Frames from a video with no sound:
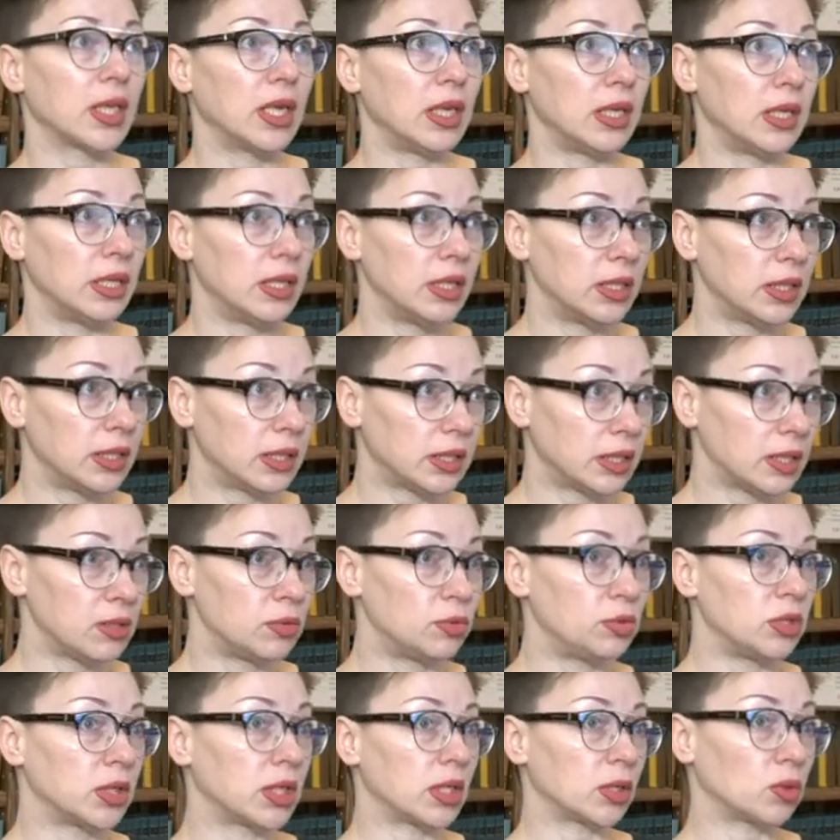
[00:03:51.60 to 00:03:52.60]
И это
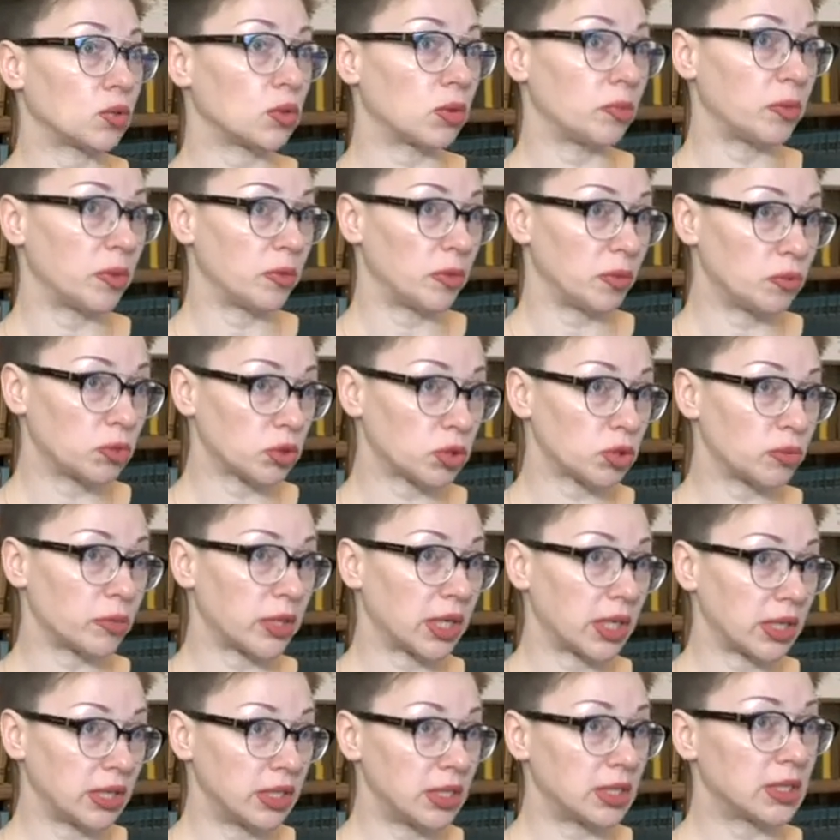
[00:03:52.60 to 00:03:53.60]
люди, которыми мы можем
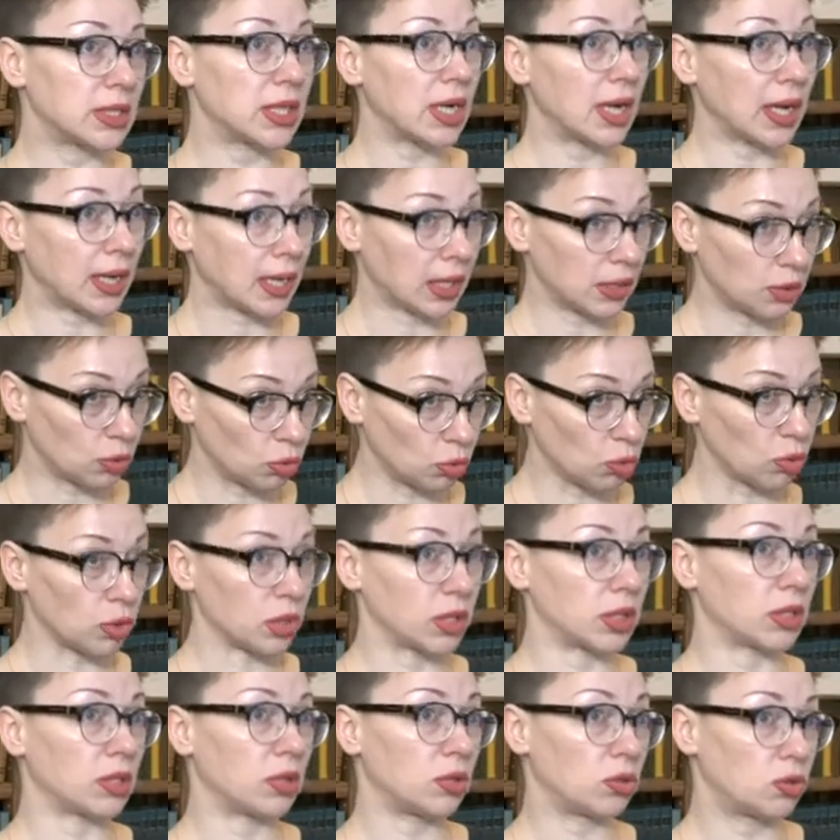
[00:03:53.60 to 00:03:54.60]
гордиться, о
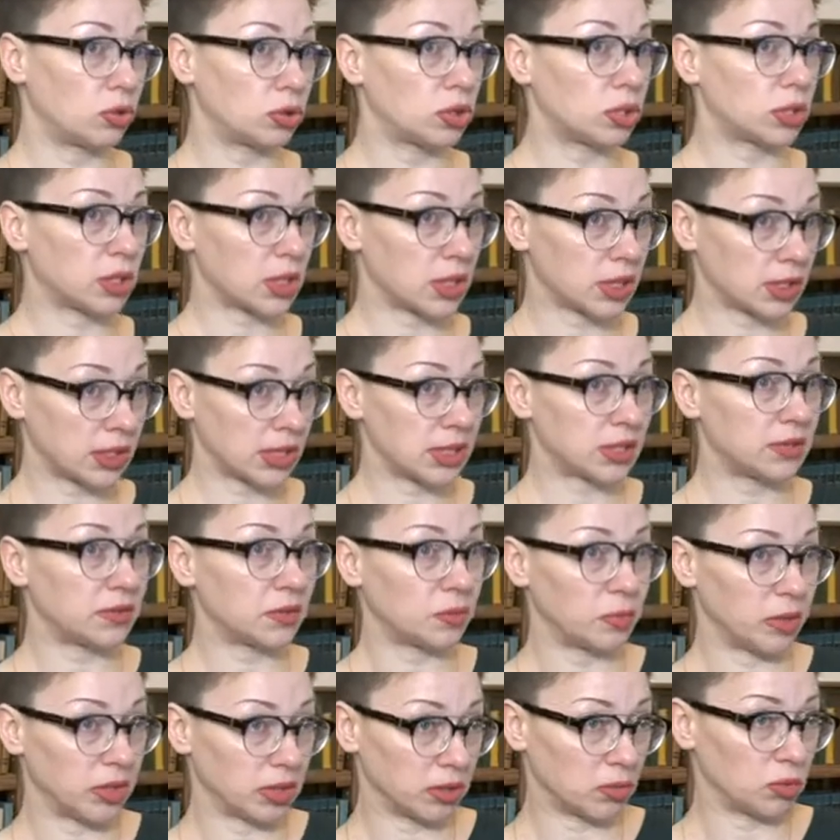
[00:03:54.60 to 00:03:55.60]
которых хочется
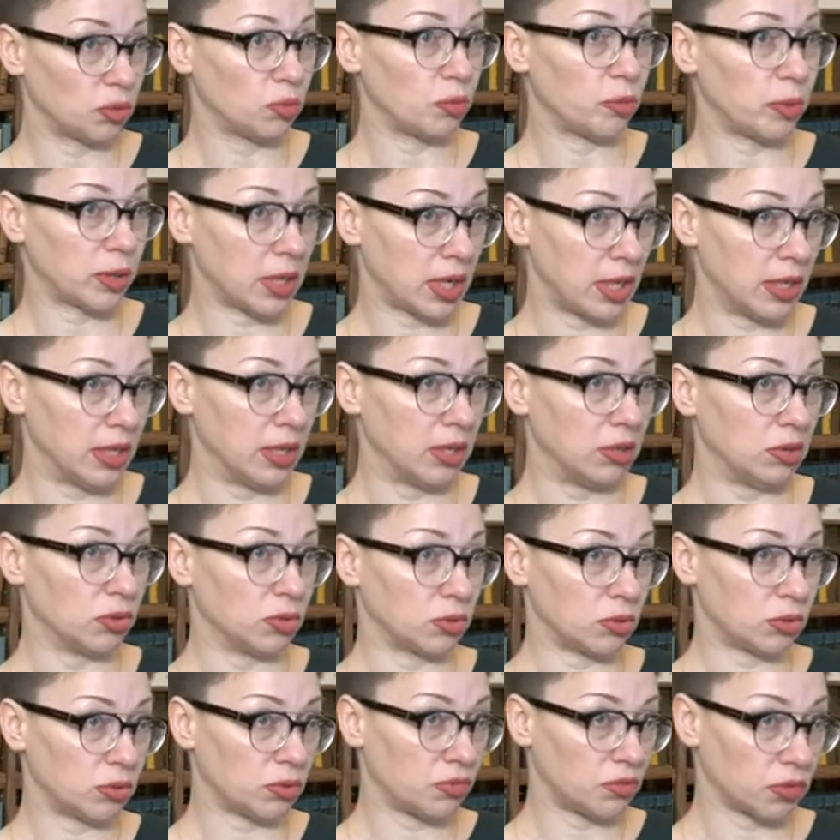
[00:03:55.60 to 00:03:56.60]
рассказывать молодому поколению.
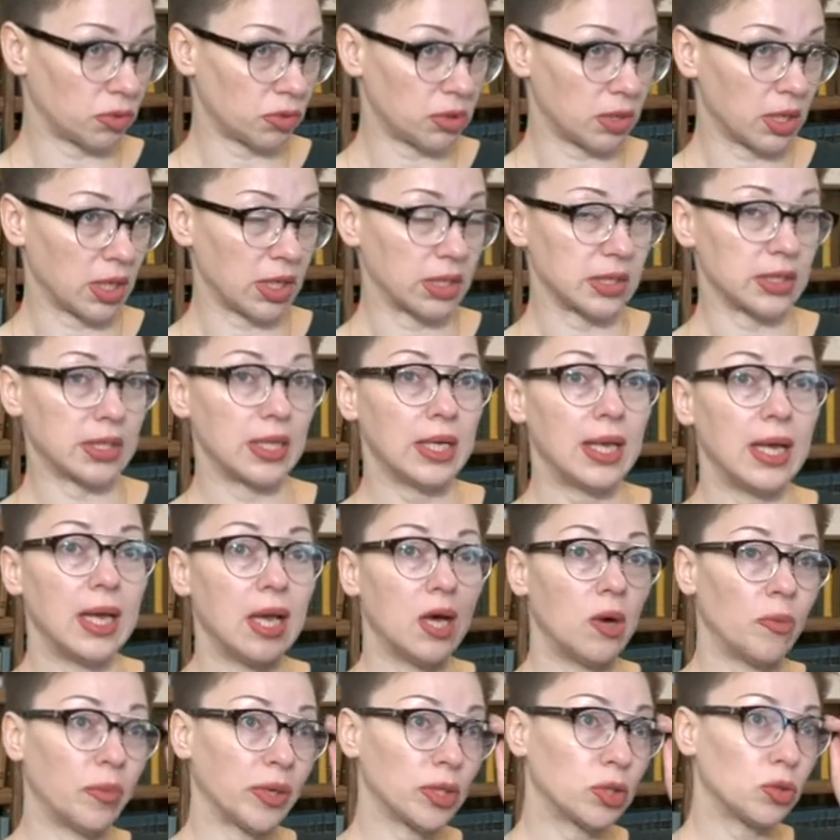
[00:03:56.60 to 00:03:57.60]
То есть вот раз.
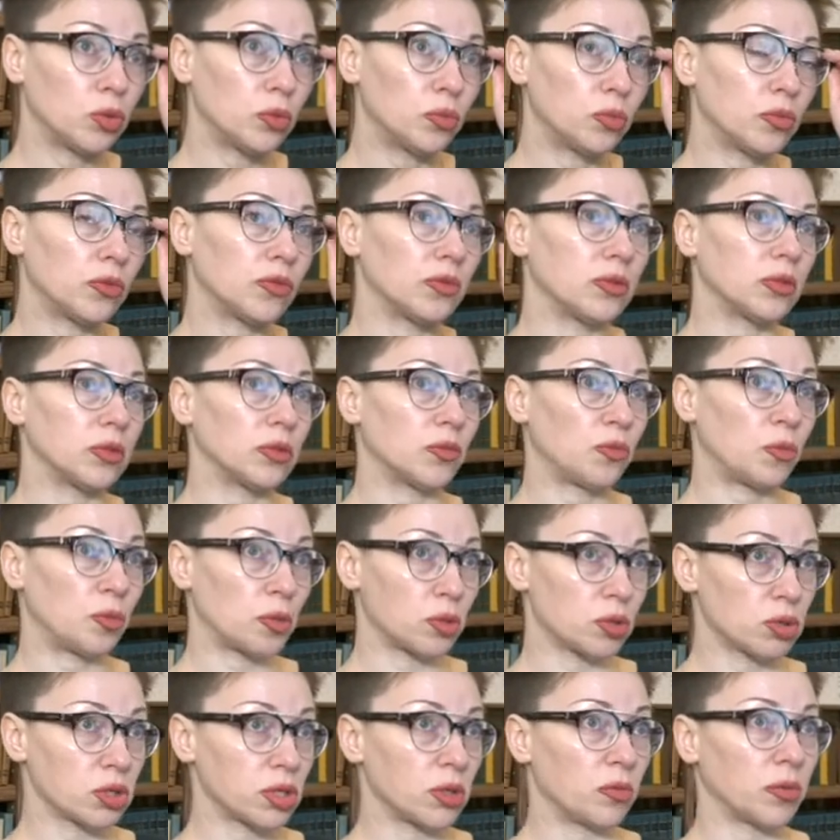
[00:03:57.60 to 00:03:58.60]
Потом э, в
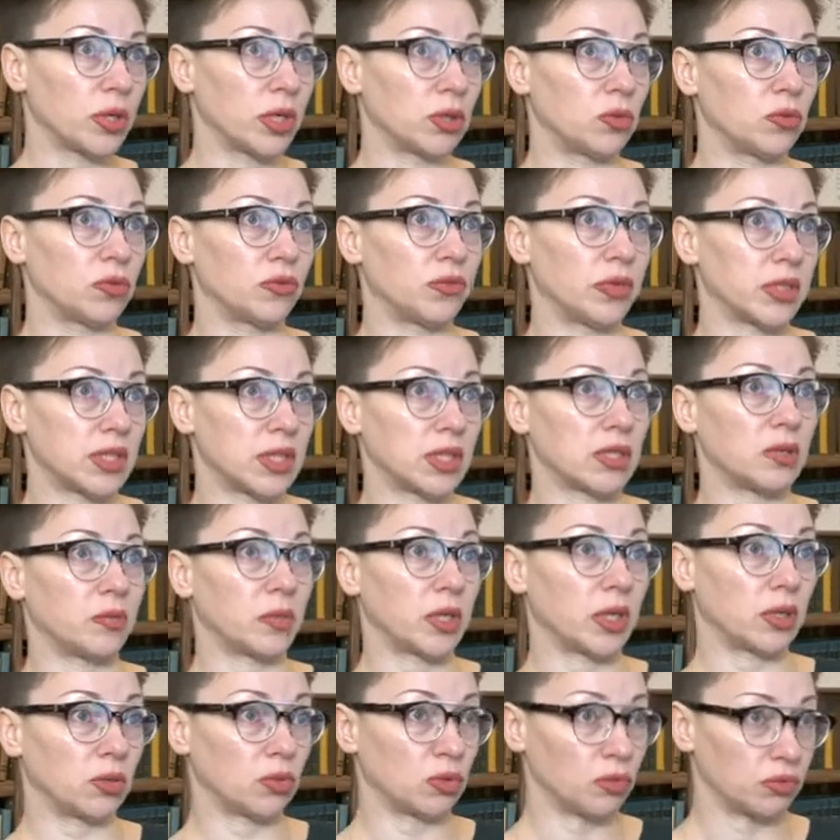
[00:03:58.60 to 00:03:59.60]
прошлом году, в 2020
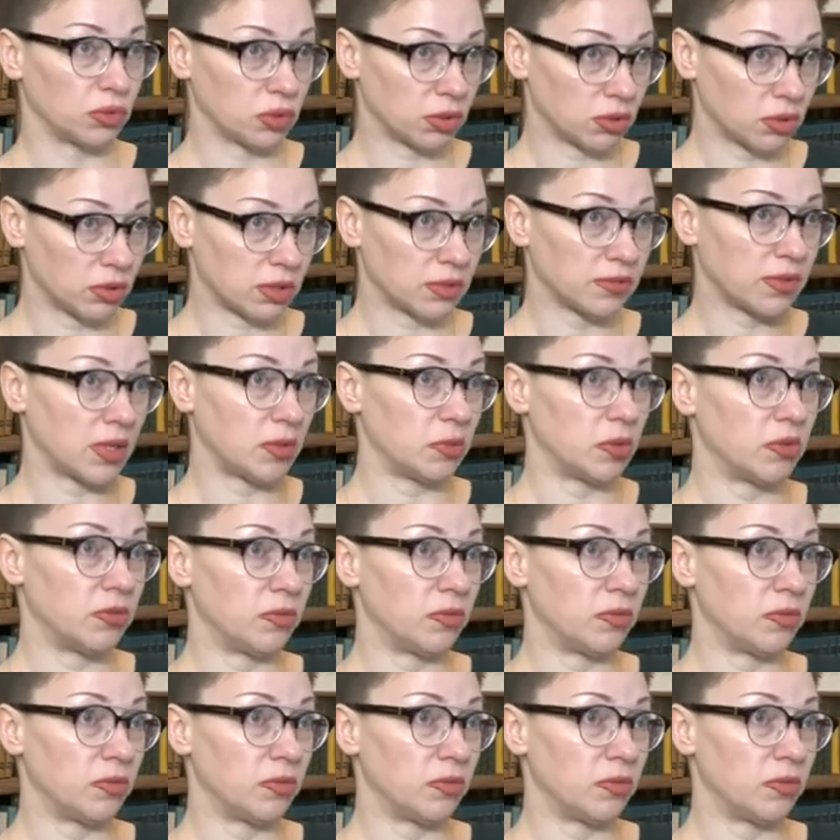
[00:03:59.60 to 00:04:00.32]
году, вот с вами